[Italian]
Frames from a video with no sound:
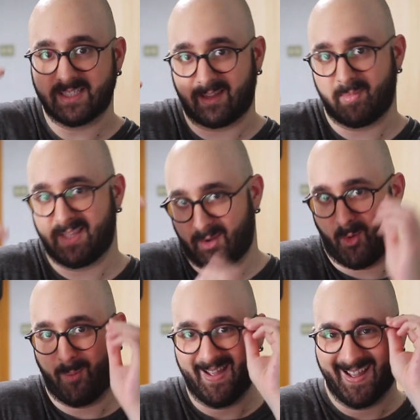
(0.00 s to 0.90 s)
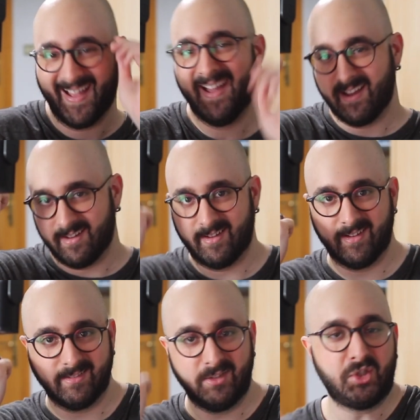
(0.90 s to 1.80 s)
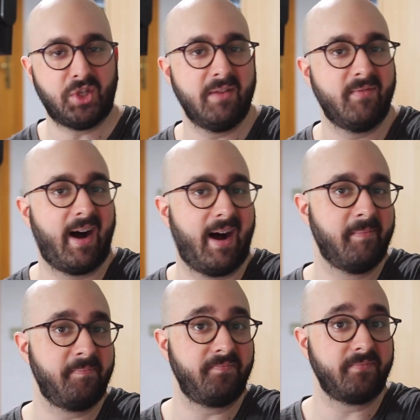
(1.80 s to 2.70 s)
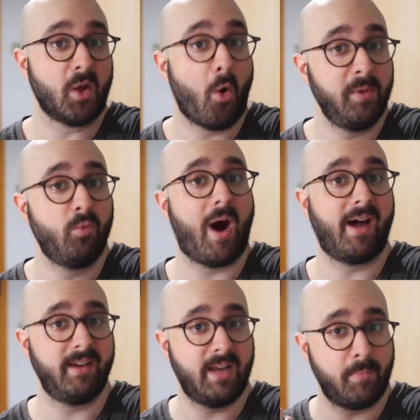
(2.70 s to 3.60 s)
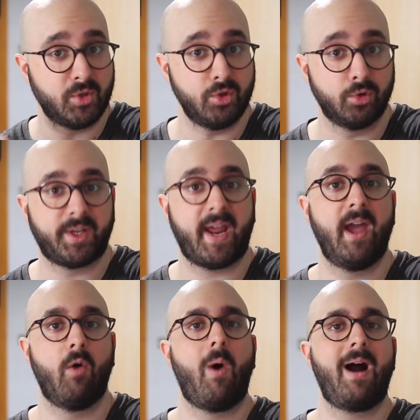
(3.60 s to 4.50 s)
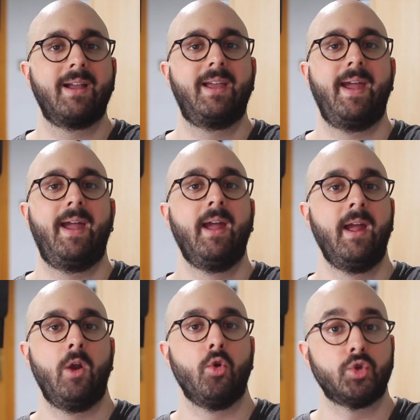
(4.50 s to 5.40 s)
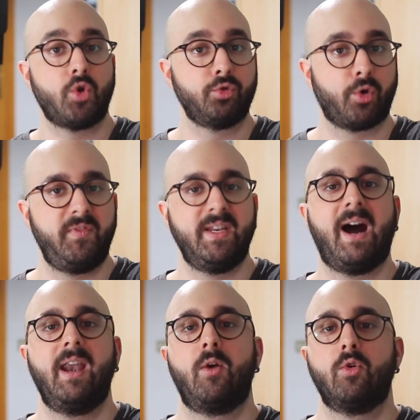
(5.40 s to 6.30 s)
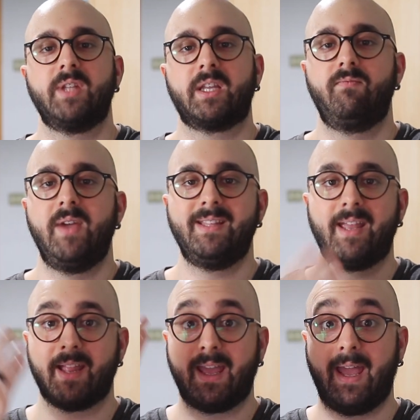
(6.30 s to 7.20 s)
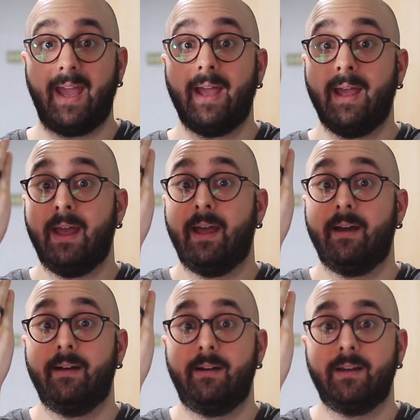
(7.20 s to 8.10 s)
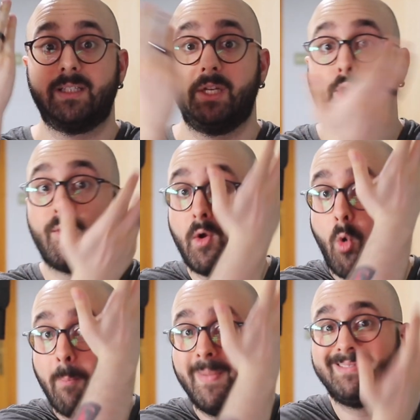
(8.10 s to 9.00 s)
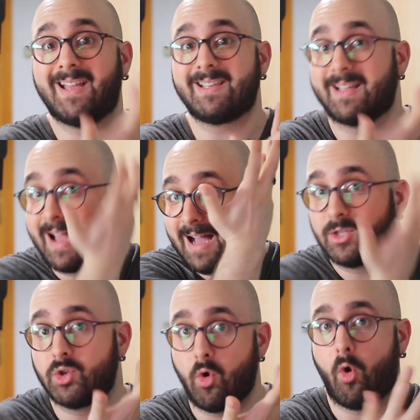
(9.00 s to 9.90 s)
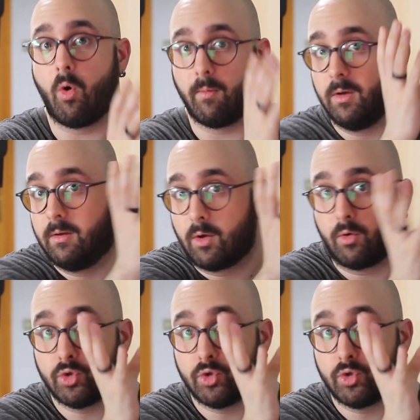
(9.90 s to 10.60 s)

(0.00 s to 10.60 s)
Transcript: esattamente come eh, diceva um, Obi-Wan in episodio 3, o anche lo scontro finale con Darth Vader che eh, si ritrova con metà casco eh,